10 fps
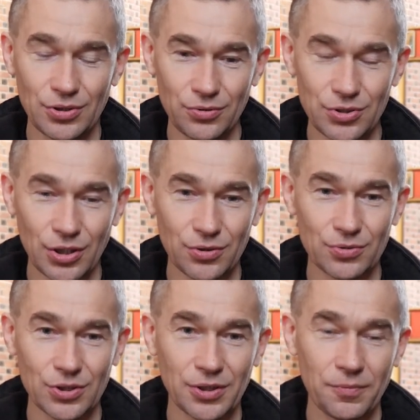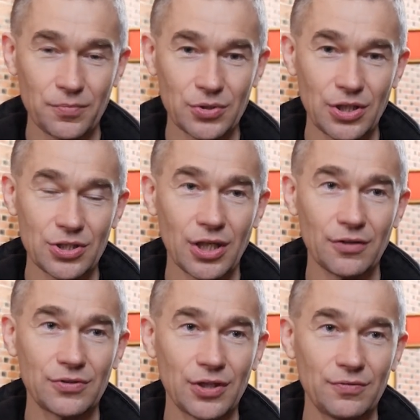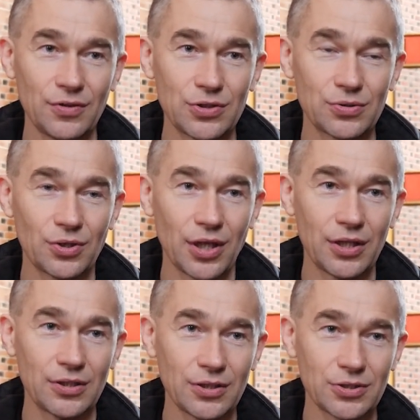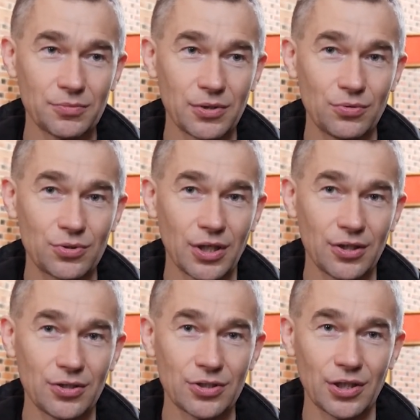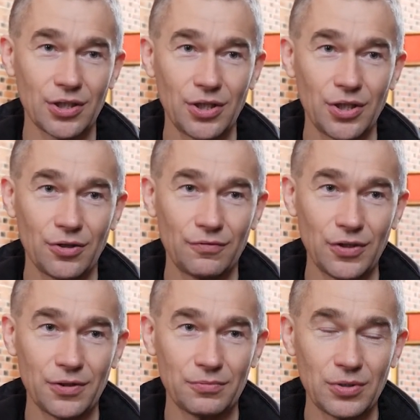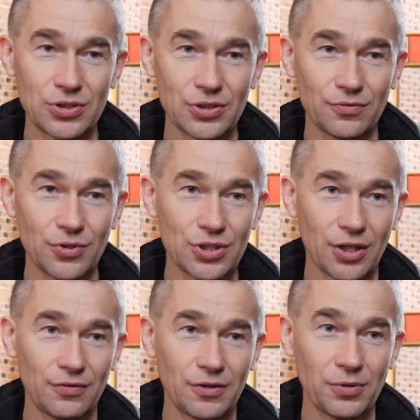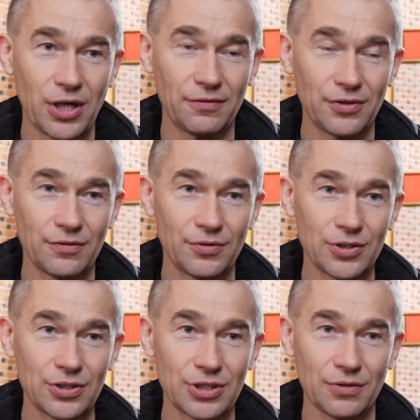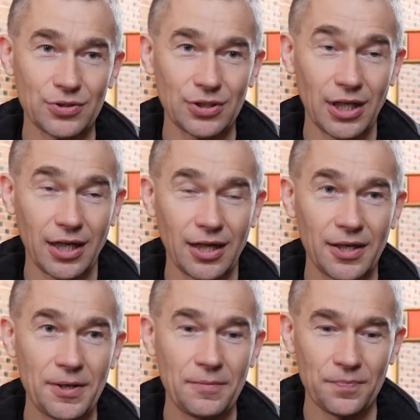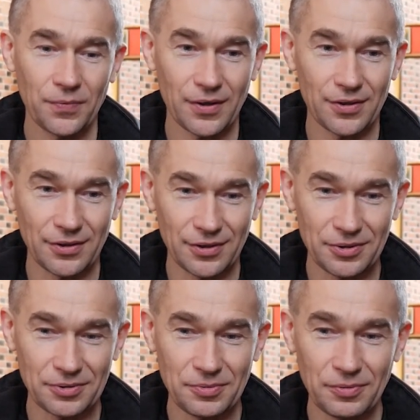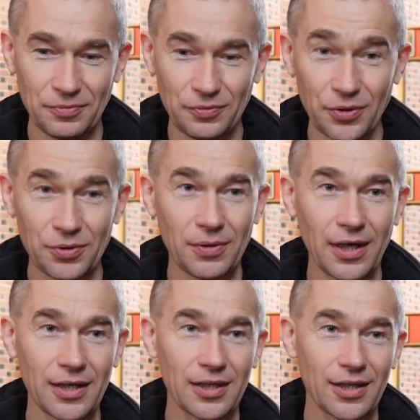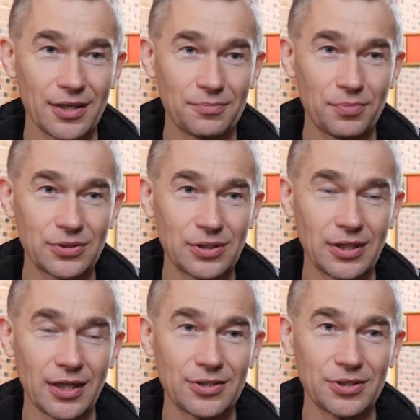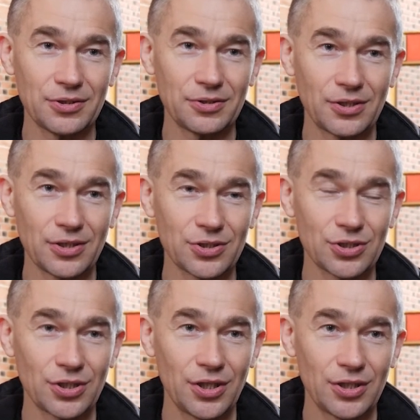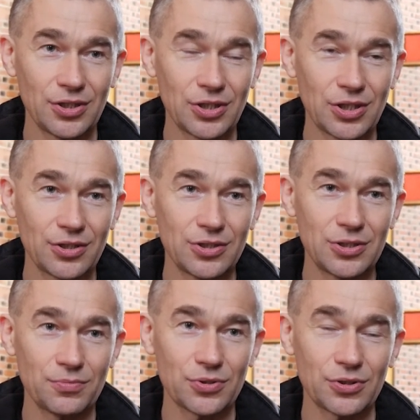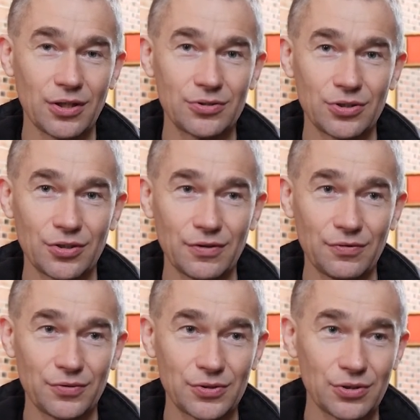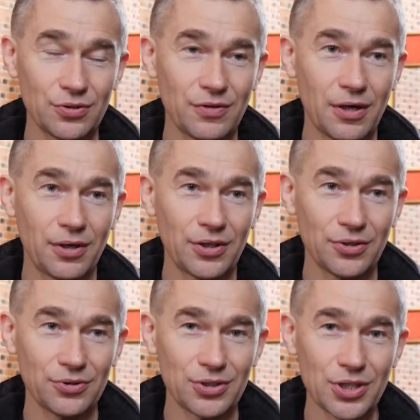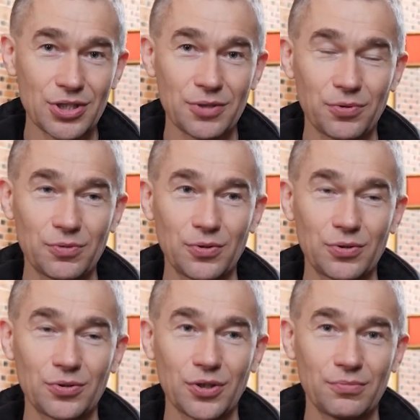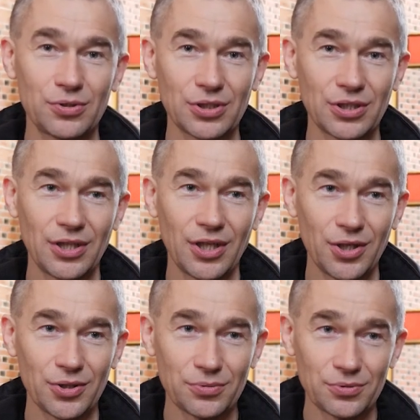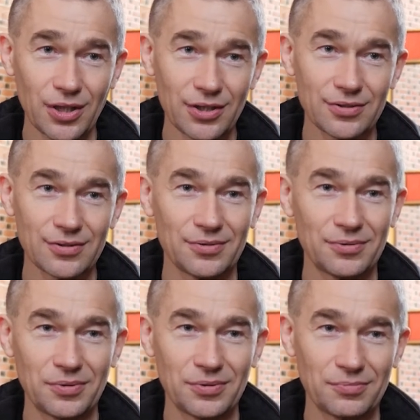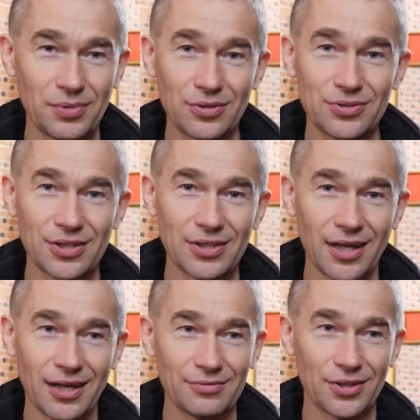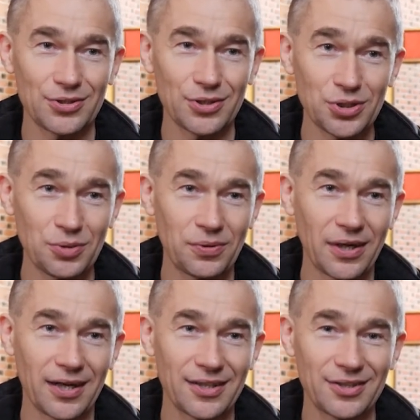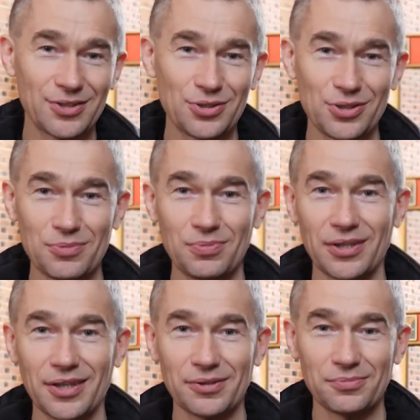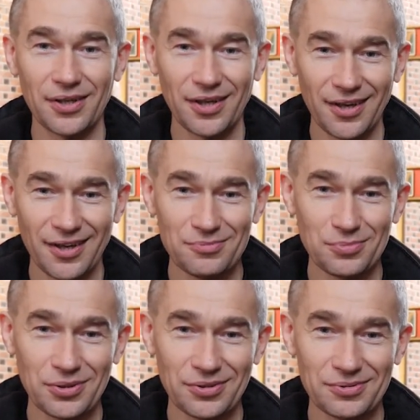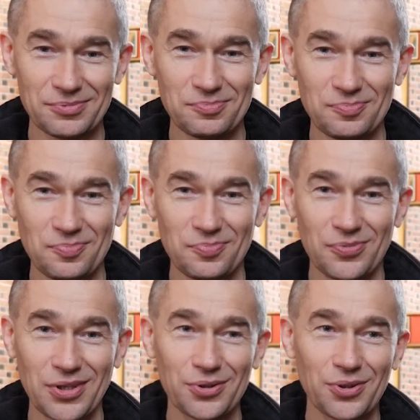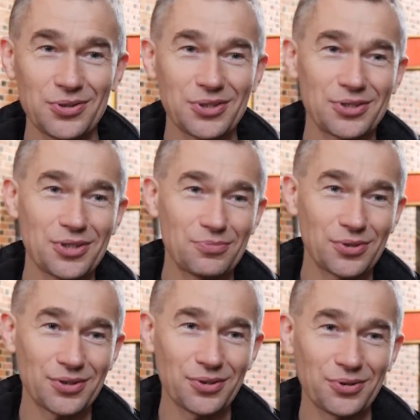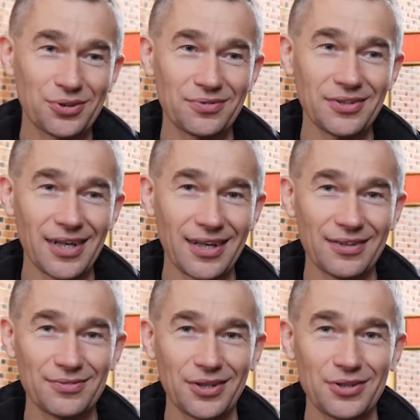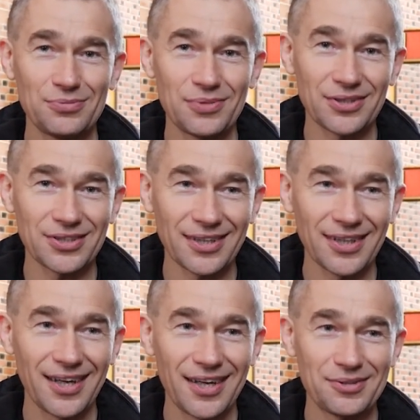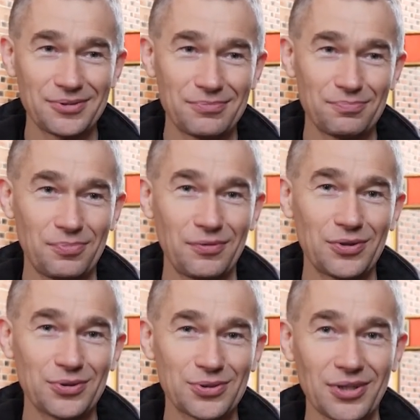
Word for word: ludzie, którzy przyjeżdżają w tej chwili z Ukrainy, są nauczeni, że w ich miejscowościach, w ich parafiach właśnie zawsze taka e, forma prezentacji też tej tradycji bożonarodzeniowej funkcjonowała. I oni też się podpytują, czy u nas y, będzie taka właśnie szopka. Dzieci się pytają. My nie do końca jesteśmy na to gotowi, ale w jakiejś mierze pewnie to